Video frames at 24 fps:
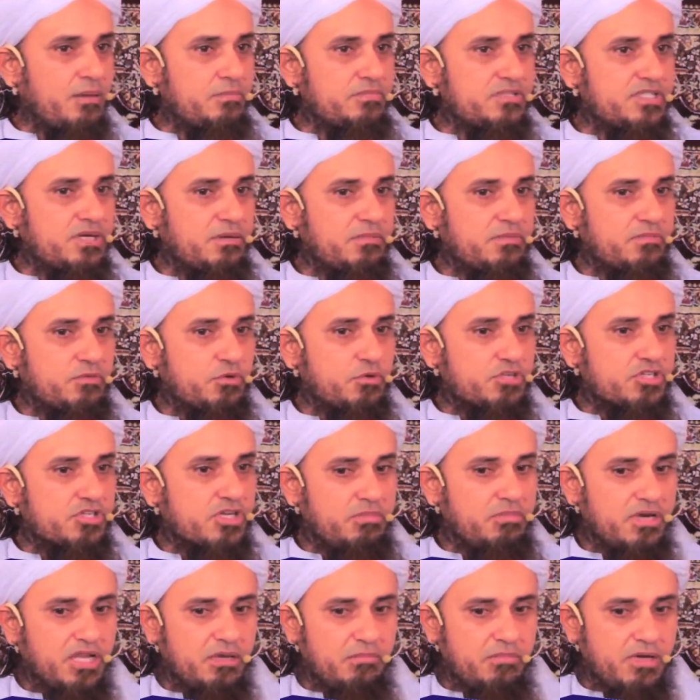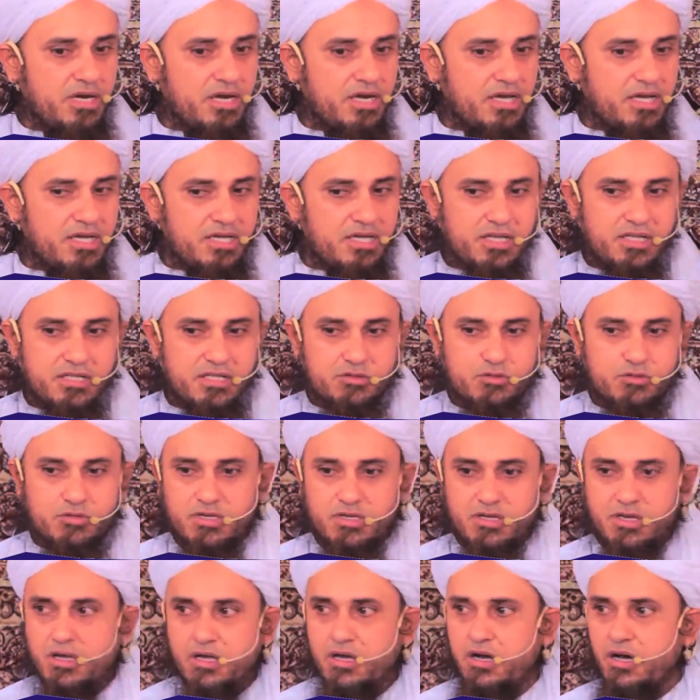अब जब खुशखबरी मिल गई
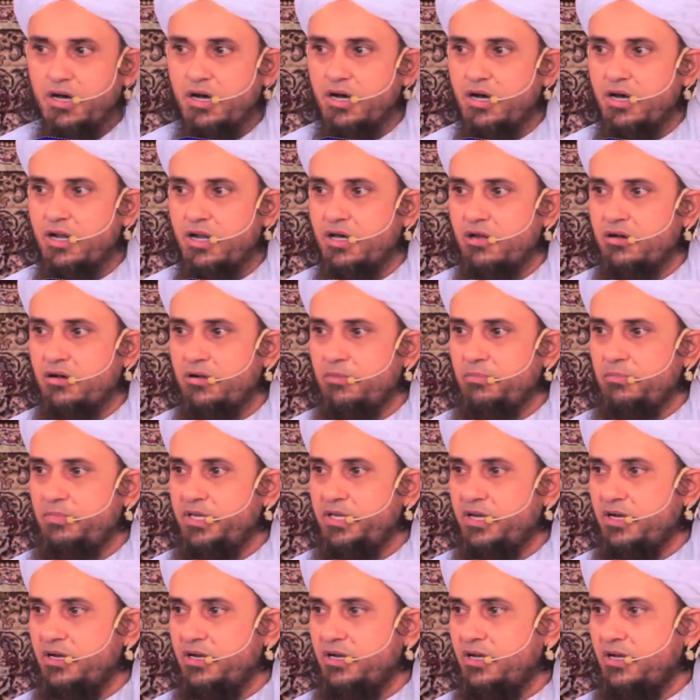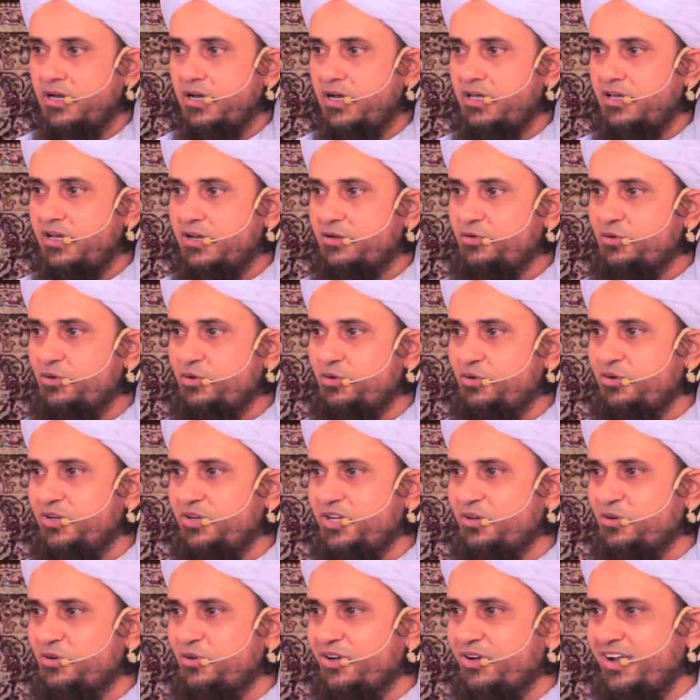काल रब्बी अन्ना यकून
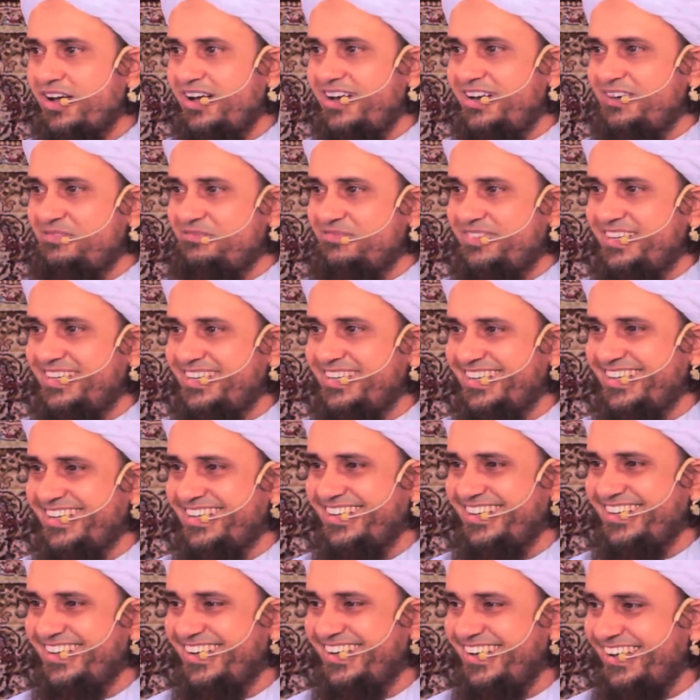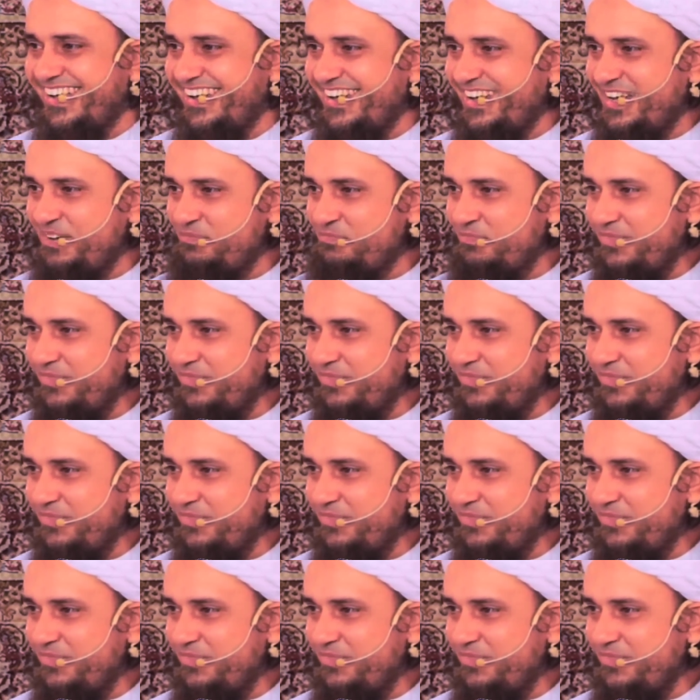गुलाम अल्लाह